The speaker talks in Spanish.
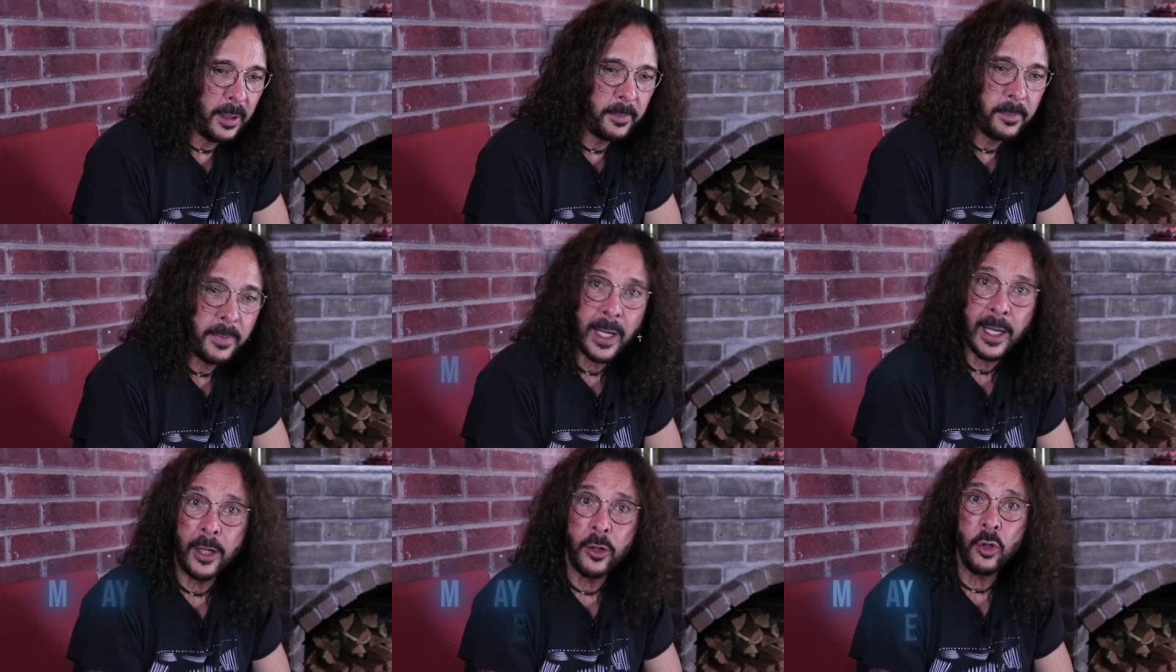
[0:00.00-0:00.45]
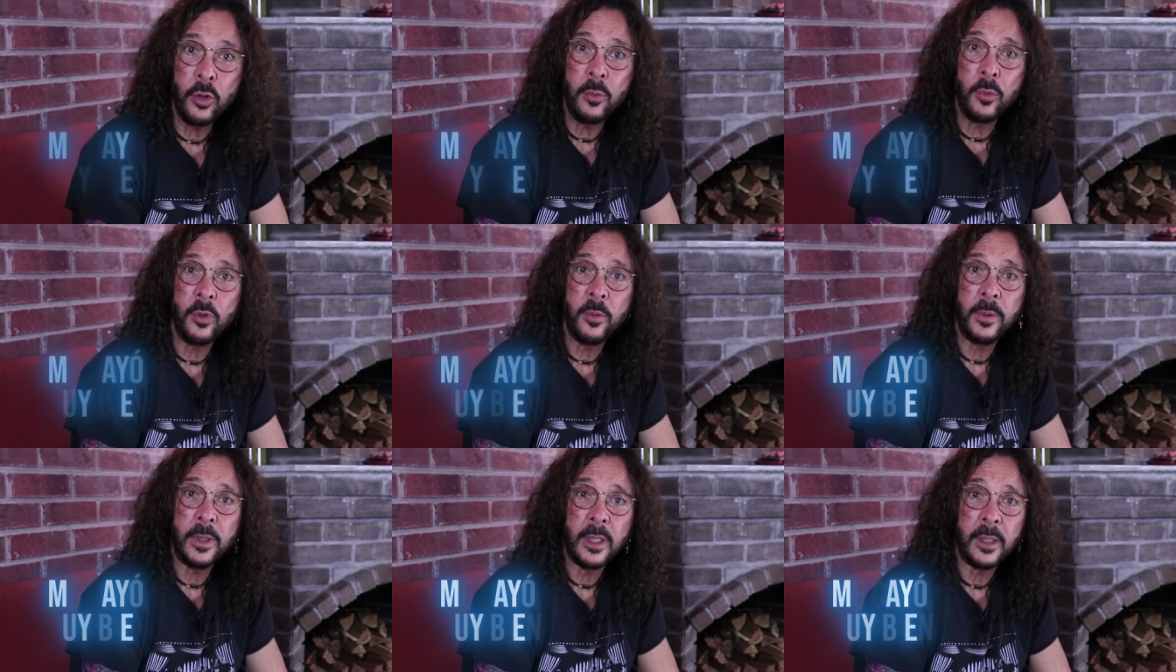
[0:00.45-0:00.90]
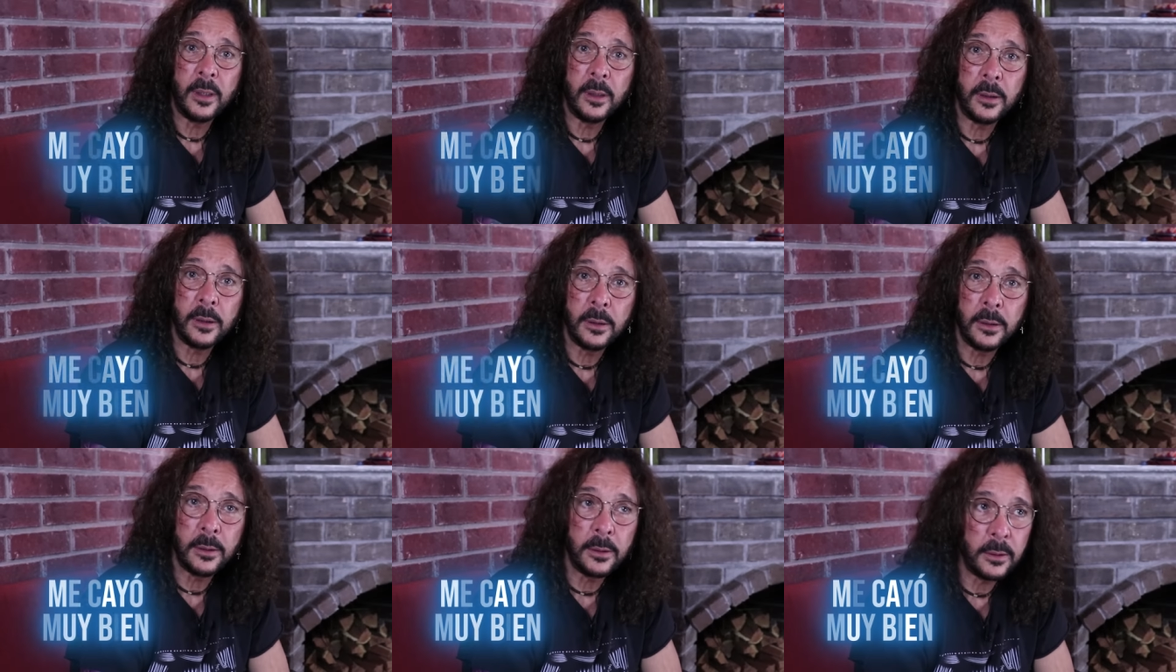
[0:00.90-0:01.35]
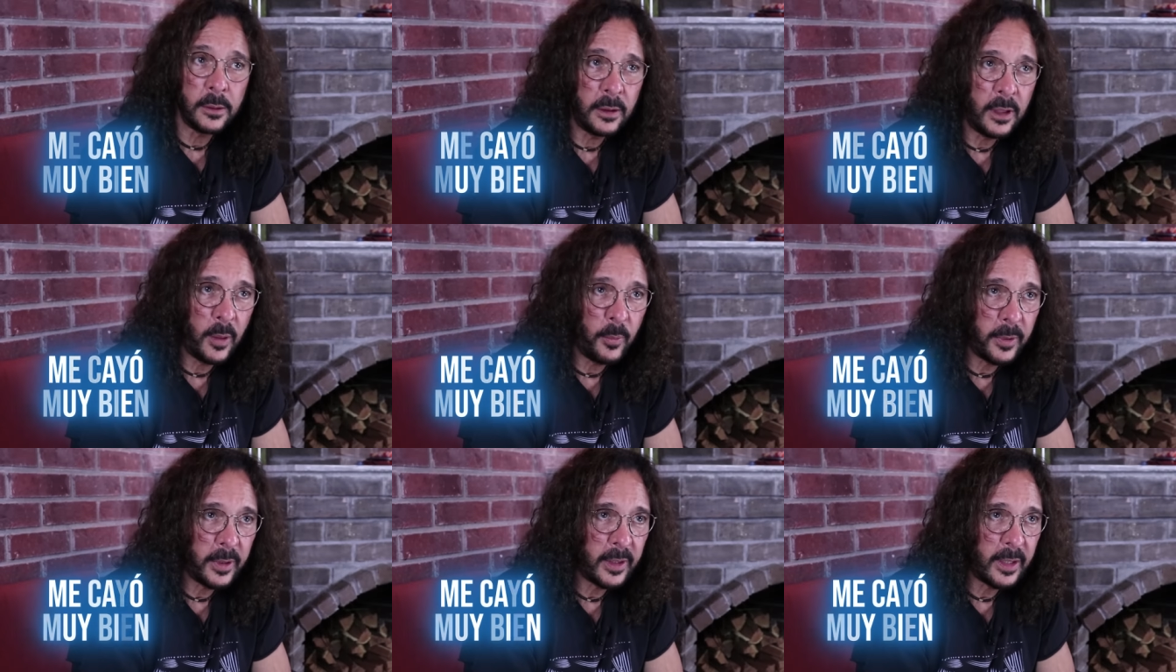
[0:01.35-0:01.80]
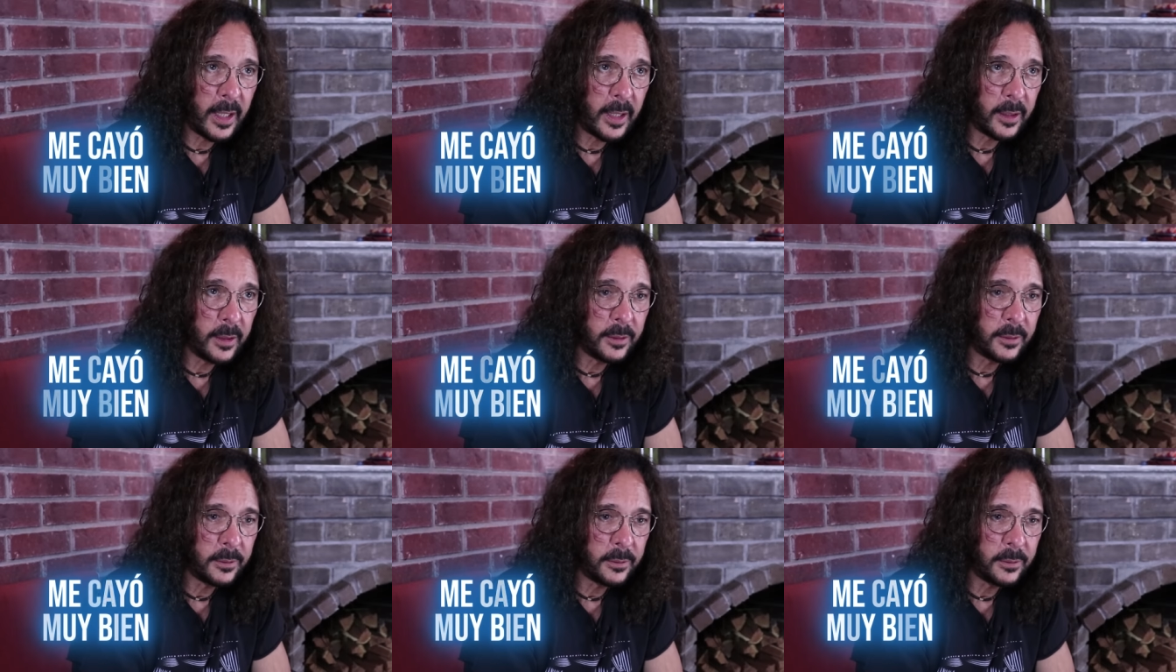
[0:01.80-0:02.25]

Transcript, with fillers: Ah, me cayó muy bien, la verdad.